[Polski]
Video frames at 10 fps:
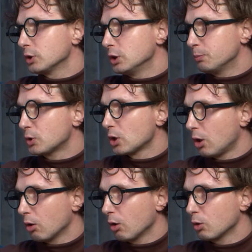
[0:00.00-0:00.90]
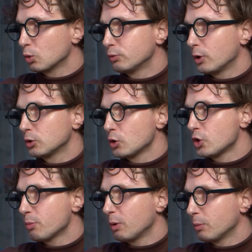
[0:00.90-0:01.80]
i psychologów
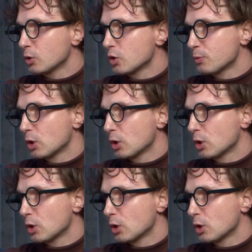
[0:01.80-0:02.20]
odnośnie pomocy